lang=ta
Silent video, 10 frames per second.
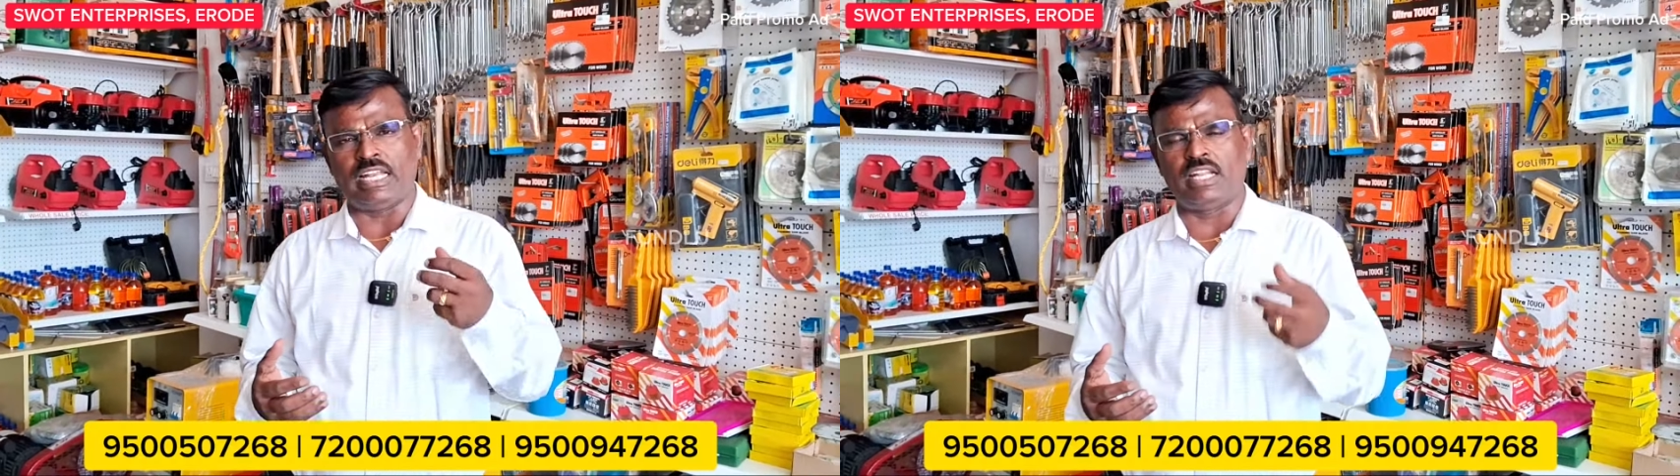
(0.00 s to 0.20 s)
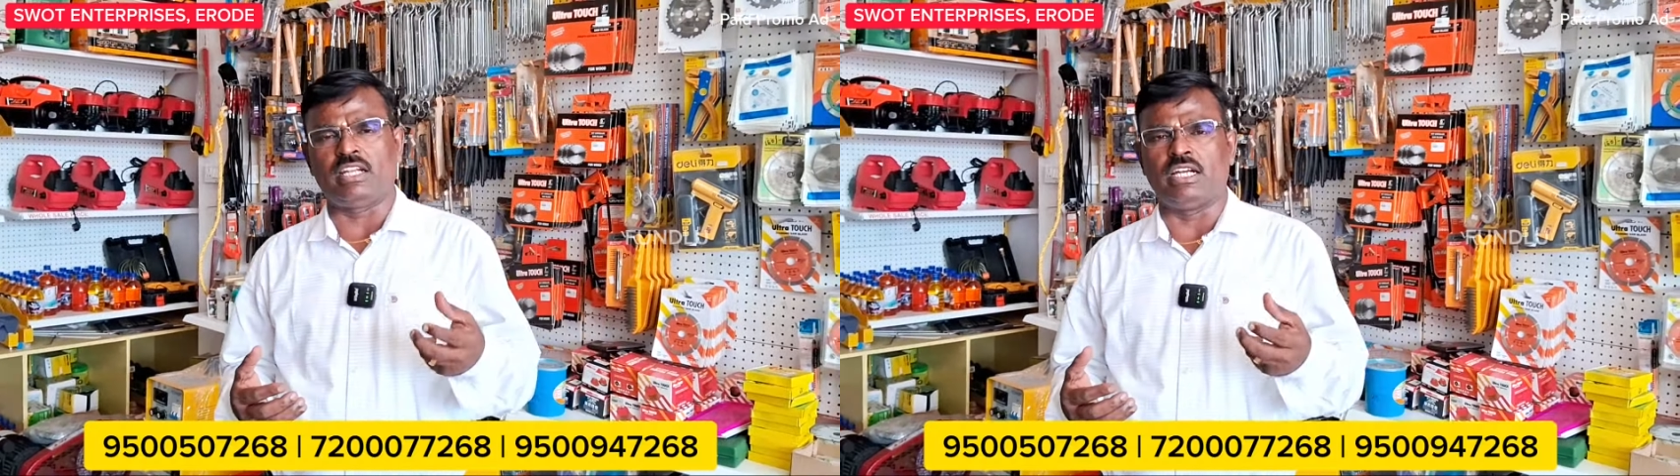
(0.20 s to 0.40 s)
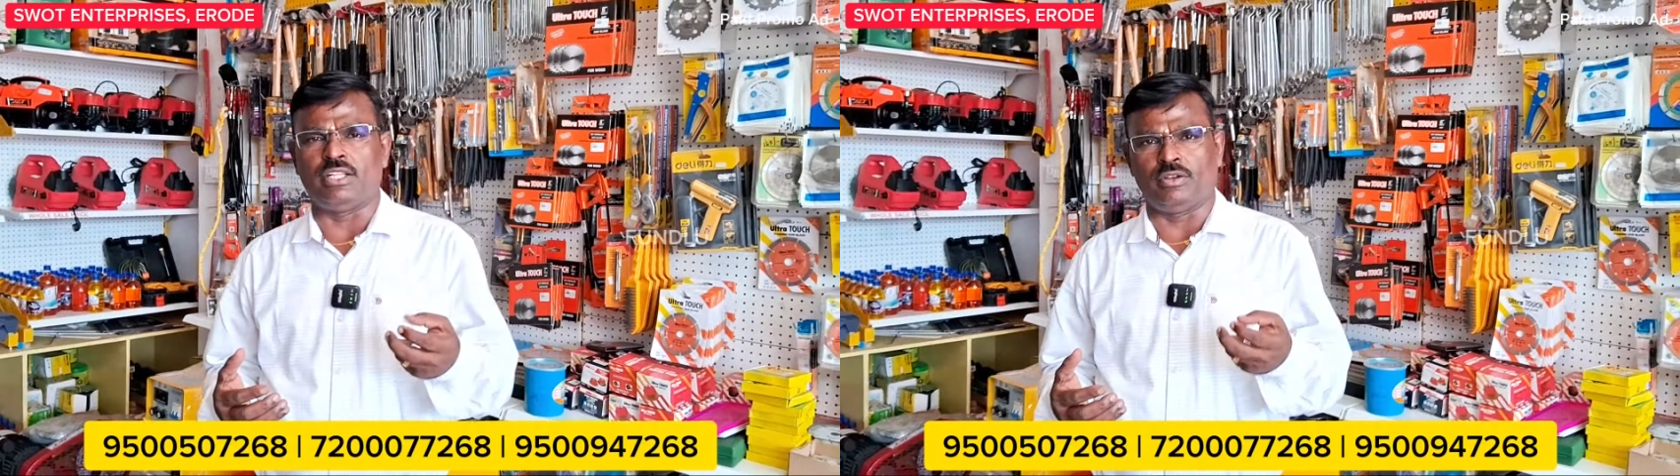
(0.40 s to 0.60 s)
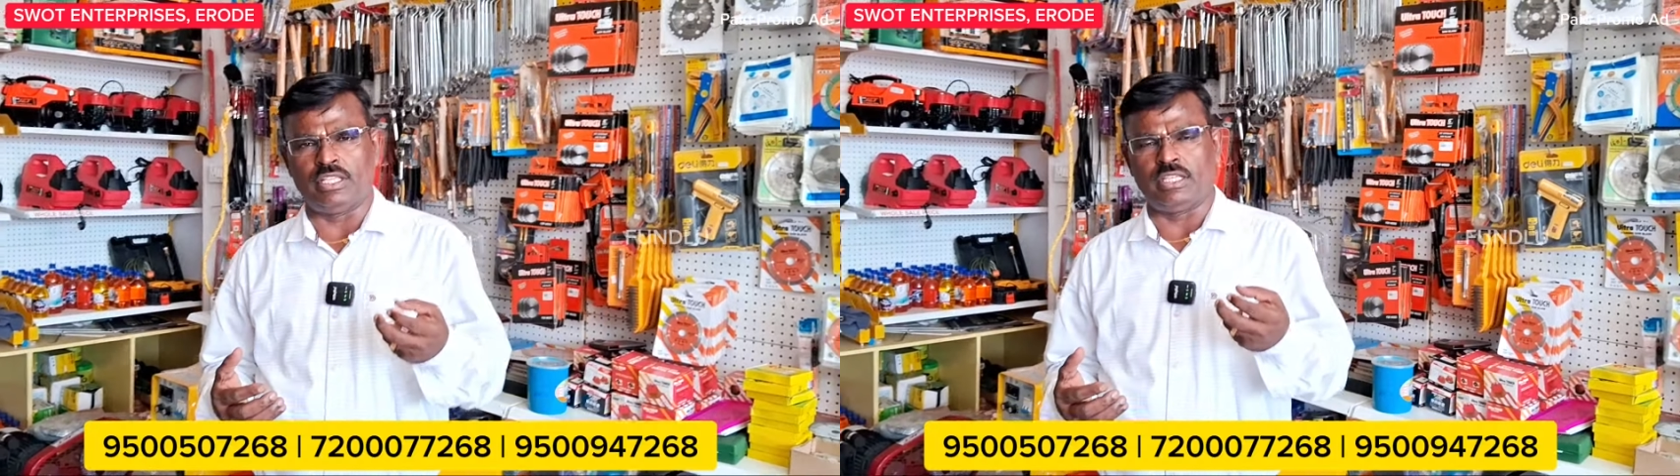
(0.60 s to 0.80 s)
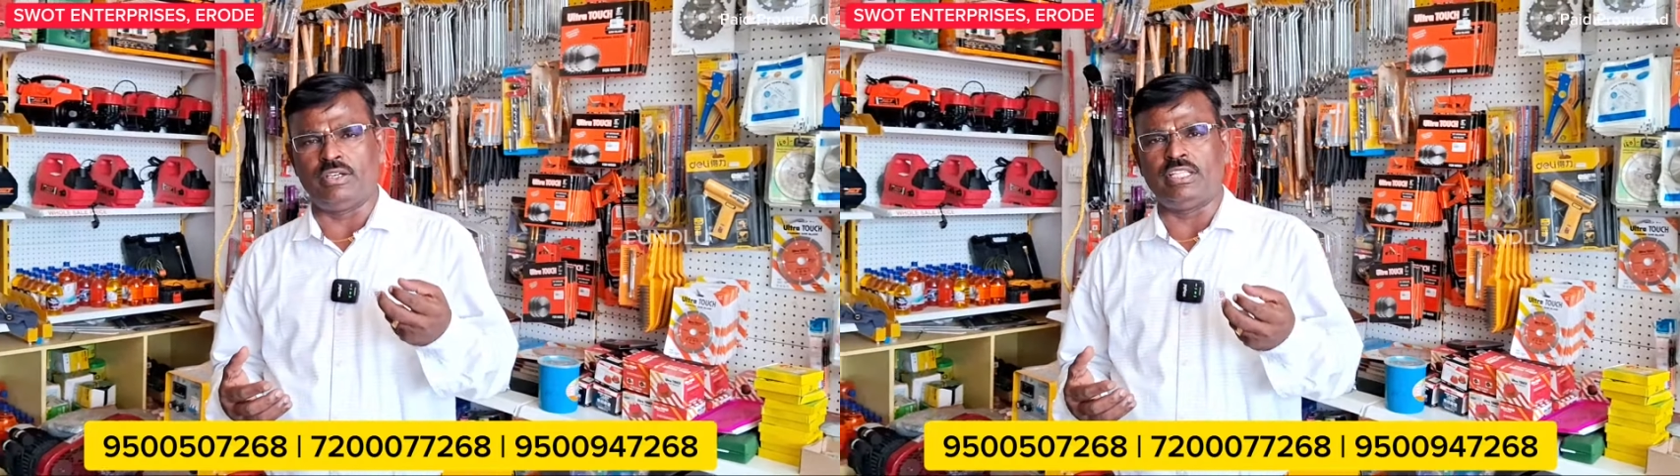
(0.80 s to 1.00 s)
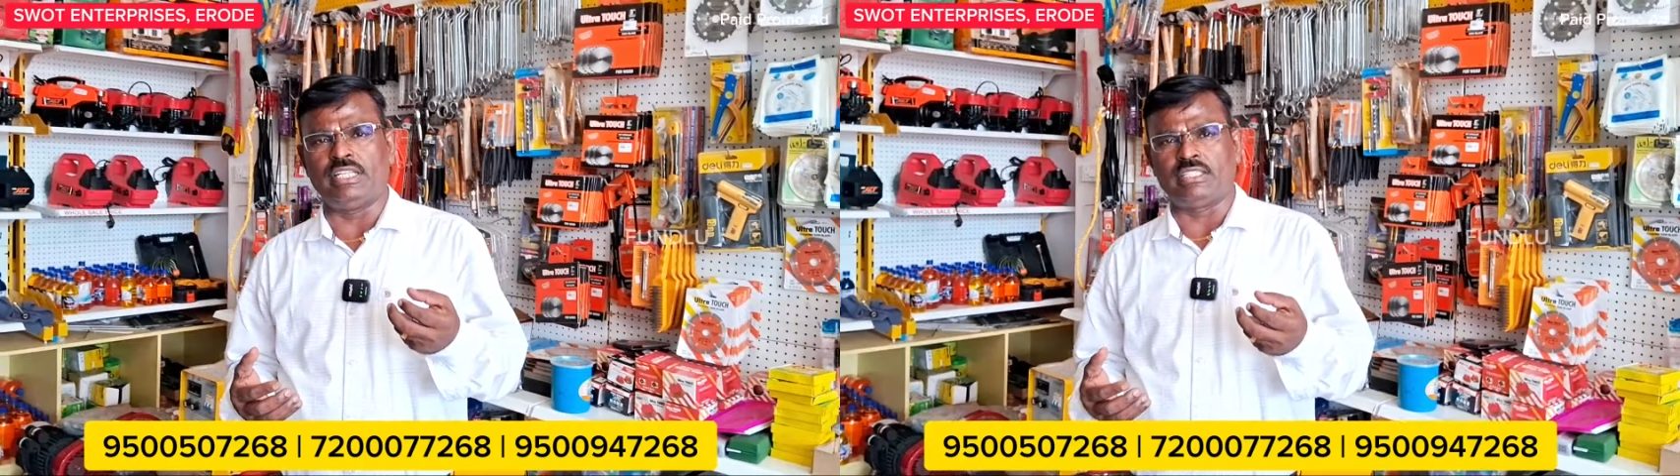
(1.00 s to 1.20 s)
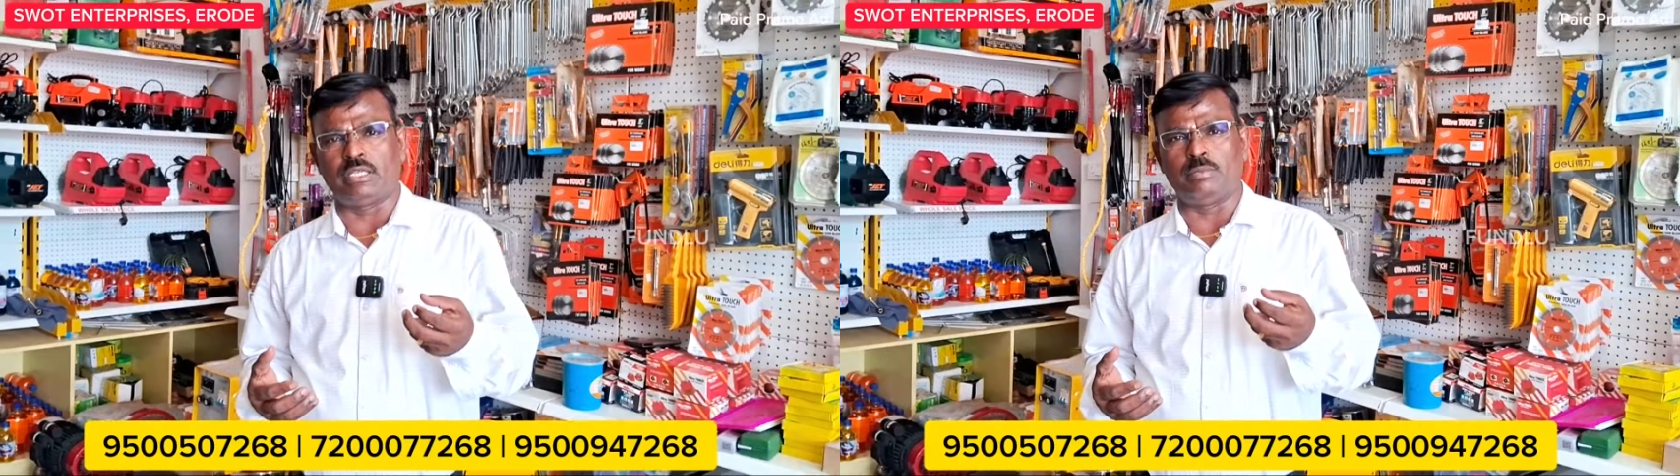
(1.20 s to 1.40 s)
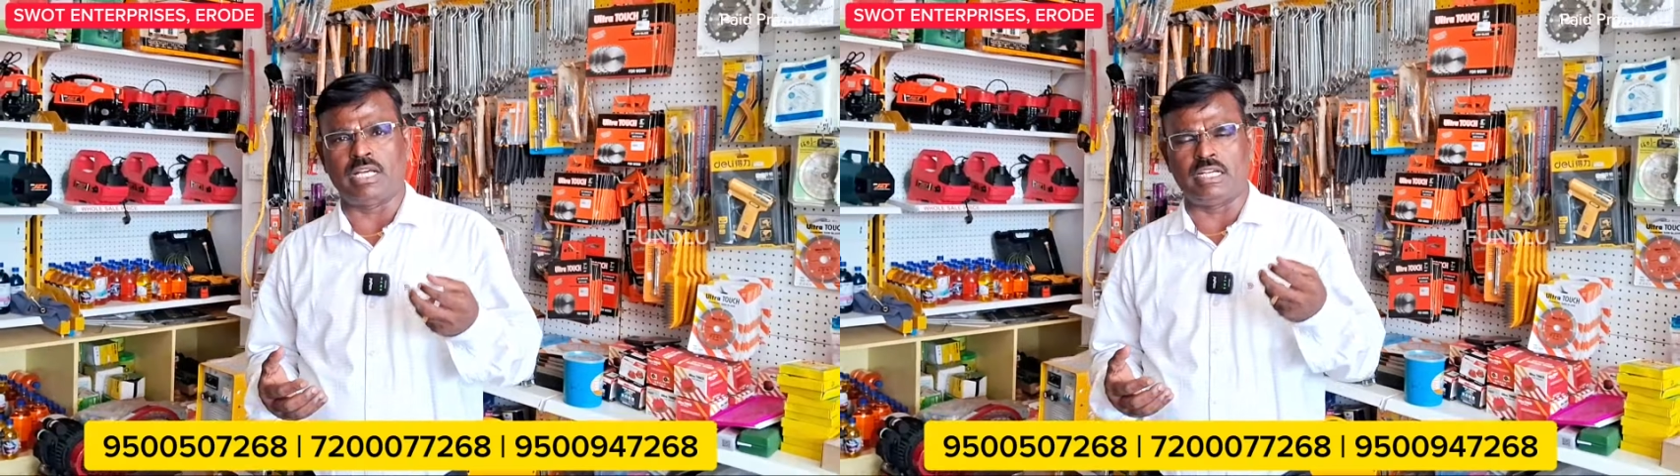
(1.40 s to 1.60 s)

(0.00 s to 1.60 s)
எரர் காட்டிடும் ஏதாவது எந்த இடத்துல நம்ம